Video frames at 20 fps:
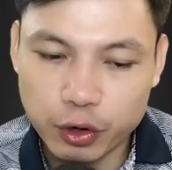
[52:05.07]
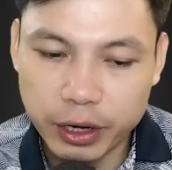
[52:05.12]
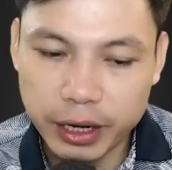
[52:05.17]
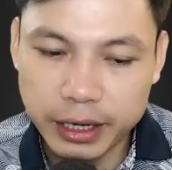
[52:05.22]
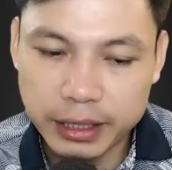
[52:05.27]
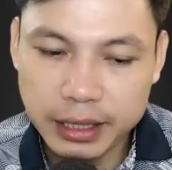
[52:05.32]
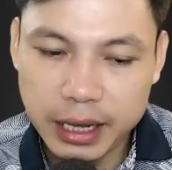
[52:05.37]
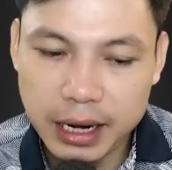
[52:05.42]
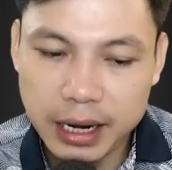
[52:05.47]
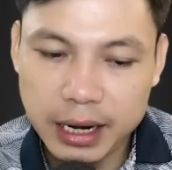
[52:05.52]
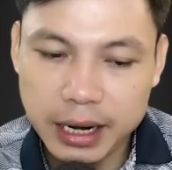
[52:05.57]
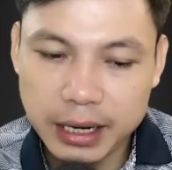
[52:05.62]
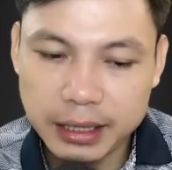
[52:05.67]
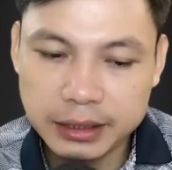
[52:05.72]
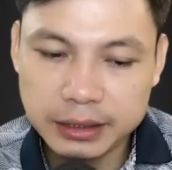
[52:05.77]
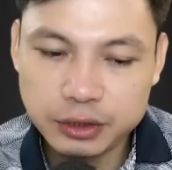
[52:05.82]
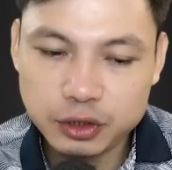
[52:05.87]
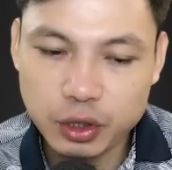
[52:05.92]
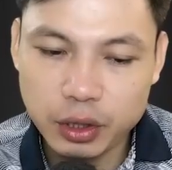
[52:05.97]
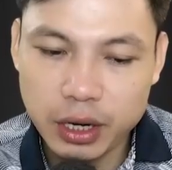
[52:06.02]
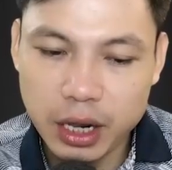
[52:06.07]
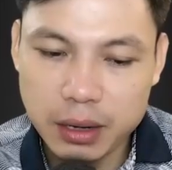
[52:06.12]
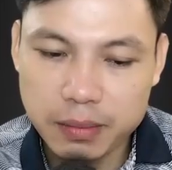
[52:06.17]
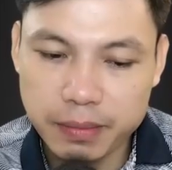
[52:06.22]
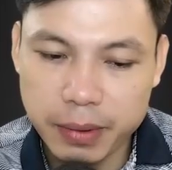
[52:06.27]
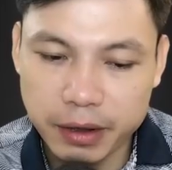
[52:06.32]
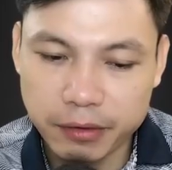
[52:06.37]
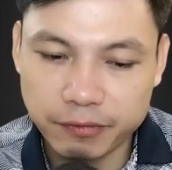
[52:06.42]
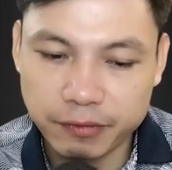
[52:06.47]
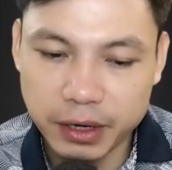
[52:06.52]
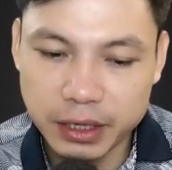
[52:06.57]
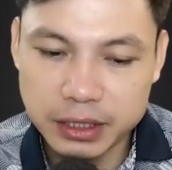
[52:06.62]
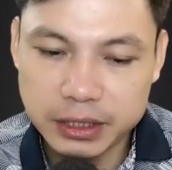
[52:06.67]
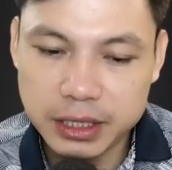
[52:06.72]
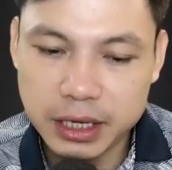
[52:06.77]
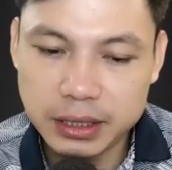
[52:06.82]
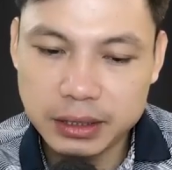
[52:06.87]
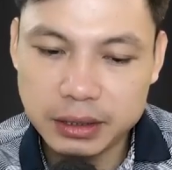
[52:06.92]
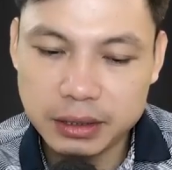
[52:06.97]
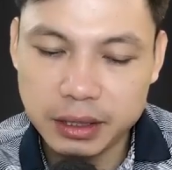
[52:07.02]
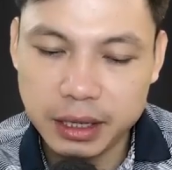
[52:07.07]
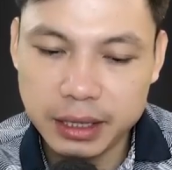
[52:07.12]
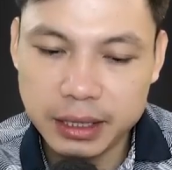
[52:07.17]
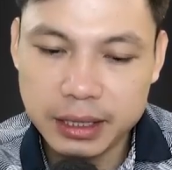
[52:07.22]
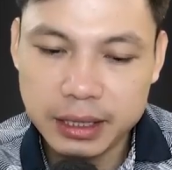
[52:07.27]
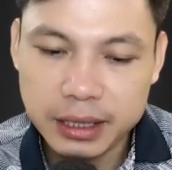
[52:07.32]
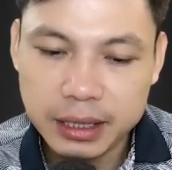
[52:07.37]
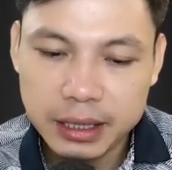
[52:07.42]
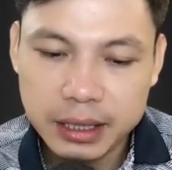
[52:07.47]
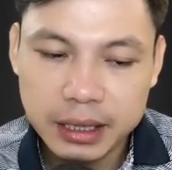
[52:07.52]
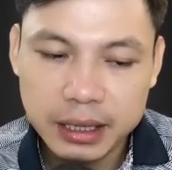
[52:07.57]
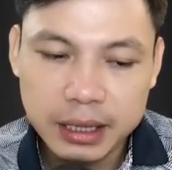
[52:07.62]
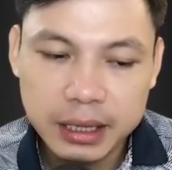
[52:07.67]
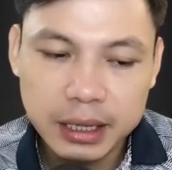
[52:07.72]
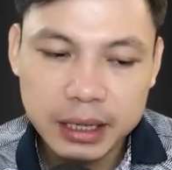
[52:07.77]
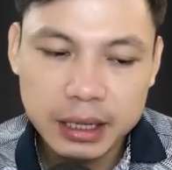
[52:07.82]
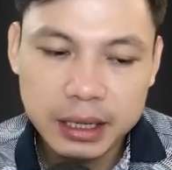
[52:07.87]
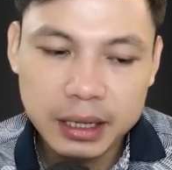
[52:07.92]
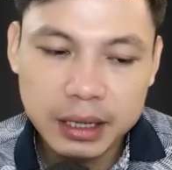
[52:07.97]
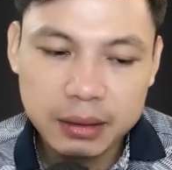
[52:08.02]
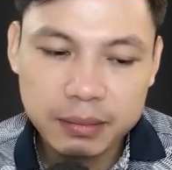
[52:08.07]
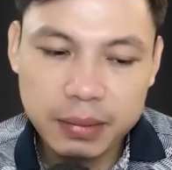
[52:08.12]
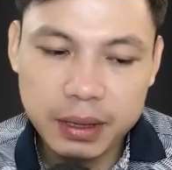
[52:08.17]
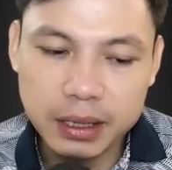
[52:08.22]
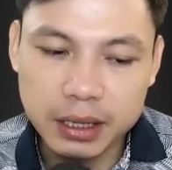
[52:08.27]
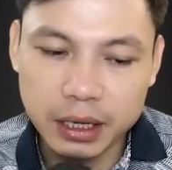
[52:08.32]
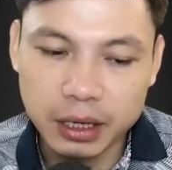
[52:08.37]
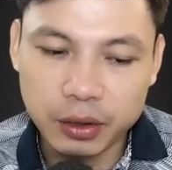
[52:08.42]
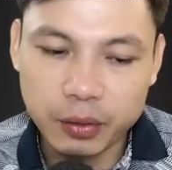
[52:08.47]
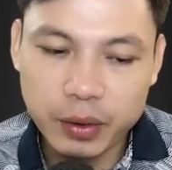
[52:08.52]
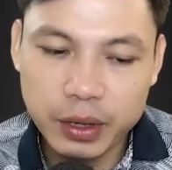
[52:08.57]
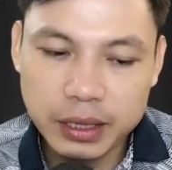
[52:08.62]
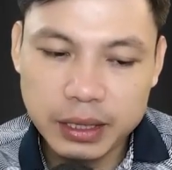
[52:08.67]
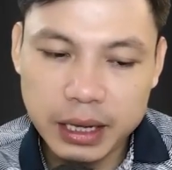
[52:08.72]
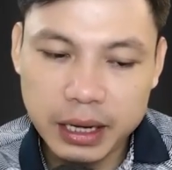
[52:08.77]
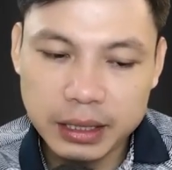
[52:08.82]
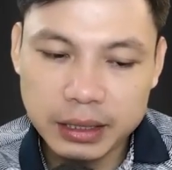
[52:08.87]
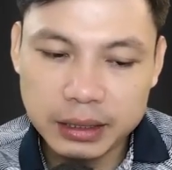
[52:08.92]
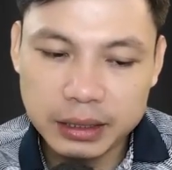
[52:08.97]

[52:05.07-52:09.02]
lắng, gửi con sang bên nhà ngoại, không dám cho ở nhà nữa.